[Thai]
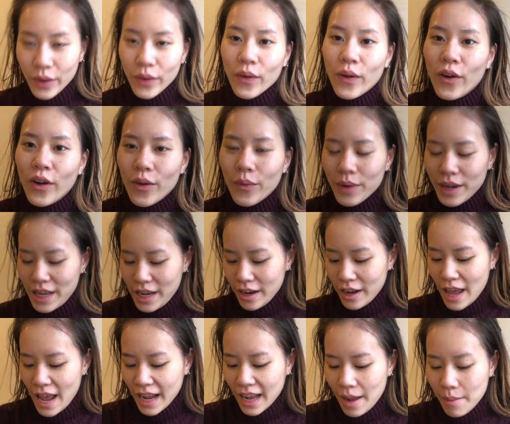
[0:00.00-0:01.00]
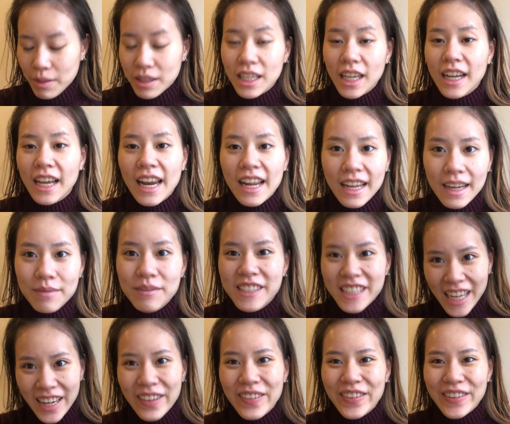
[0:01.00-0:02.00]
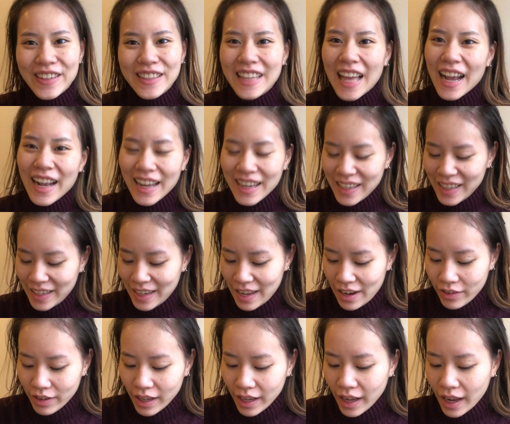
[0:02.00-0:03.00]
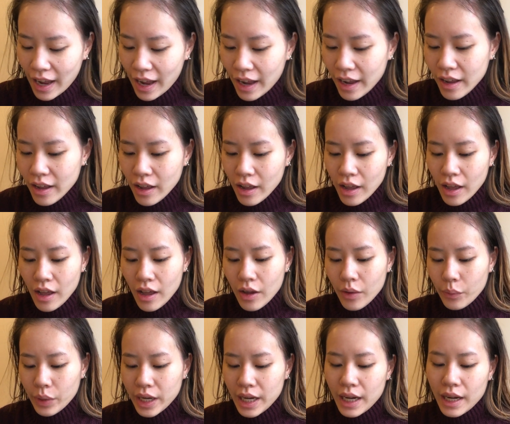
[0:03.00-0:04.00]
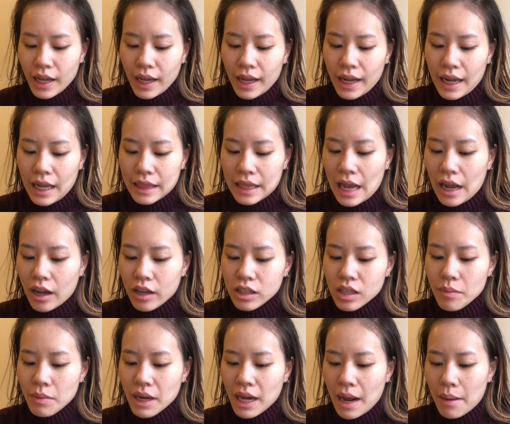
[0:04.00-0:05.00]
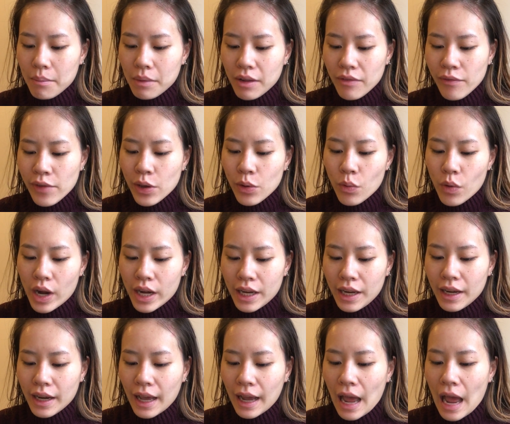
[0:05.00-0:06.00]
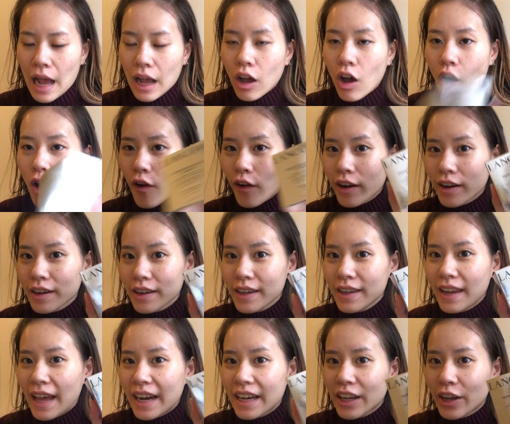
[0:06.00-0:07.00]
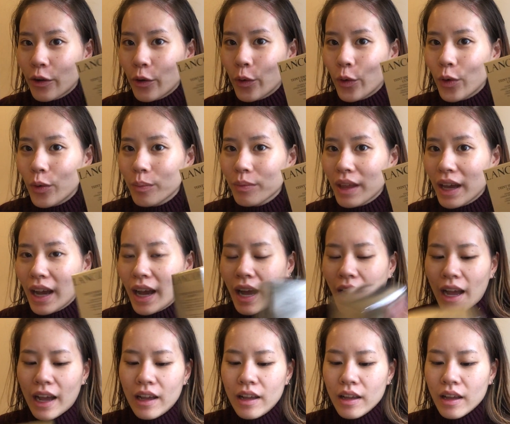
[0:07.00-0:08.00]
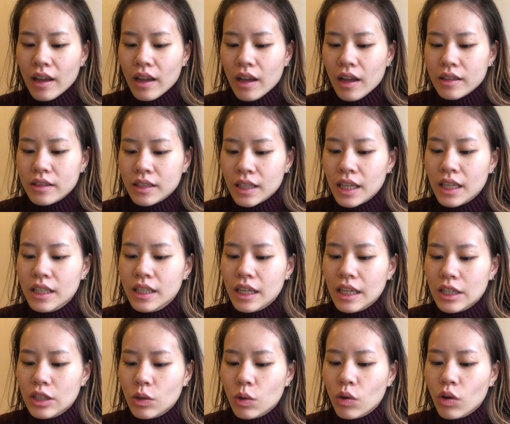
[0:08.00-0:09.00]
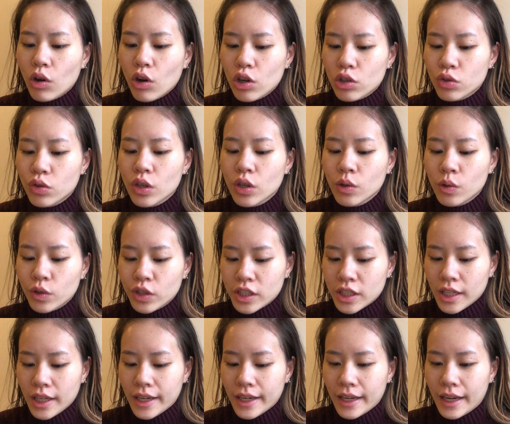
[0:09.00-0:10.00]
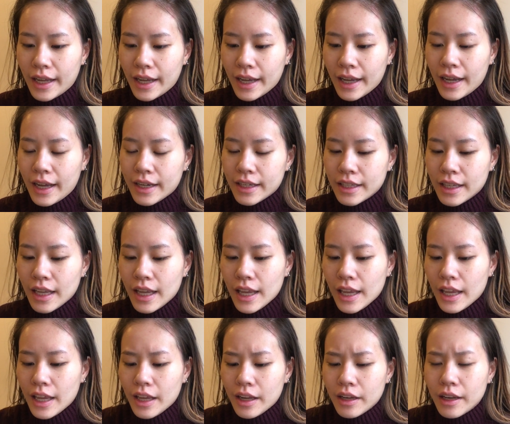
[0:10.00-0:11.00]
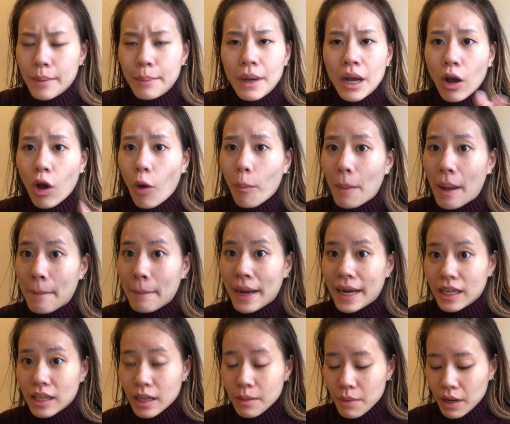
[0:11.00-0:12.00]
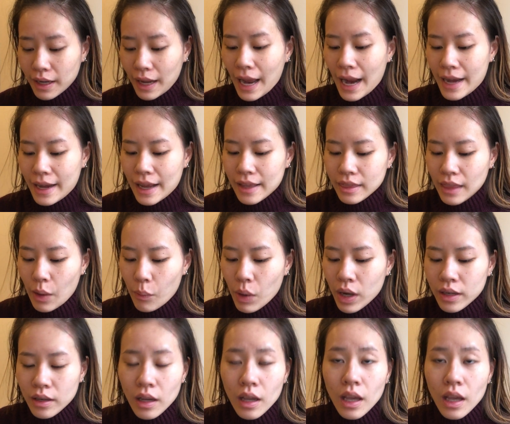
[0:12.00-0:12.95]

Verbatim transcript: ทุกคนวันนี้ก็ได้กลับมาเจอกันกับช anel ของตากันอีกแล้วนะคะวันนี้นะคะตาก็จะมาทำรีวิวอันนี้นะคะของลันโคมนะคะTint Edo Ultra Cushion นะคะที่ได้เพิ่งออกมาใหม่ที่เมืองไทยนะแต่ว่า